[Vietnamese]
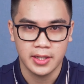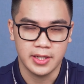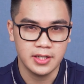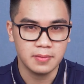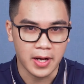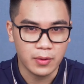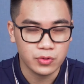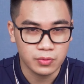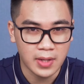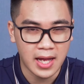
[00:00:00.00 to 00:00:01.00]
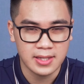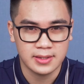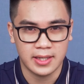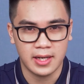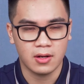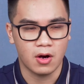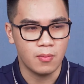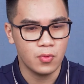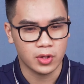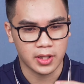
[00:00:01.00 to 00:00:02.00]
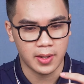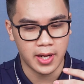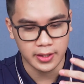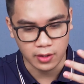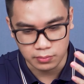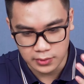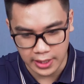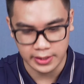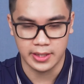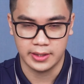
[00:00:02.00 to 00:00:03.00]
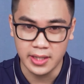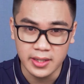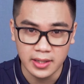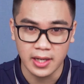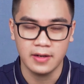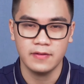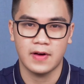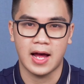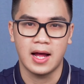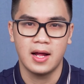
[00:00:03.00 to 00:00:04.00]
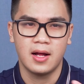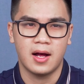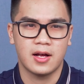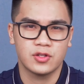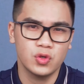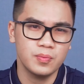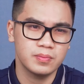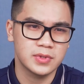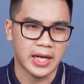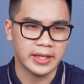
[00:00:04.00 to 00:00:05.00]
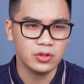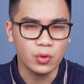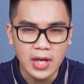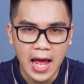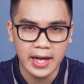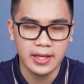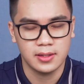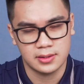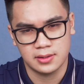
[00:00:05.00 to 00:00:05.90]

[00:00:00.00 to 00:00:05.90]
thì chiếc máy của chúng ta sẽ có một cái hệ thống tản nhiệt tiên tiến và à, giúp tránh tối đa cái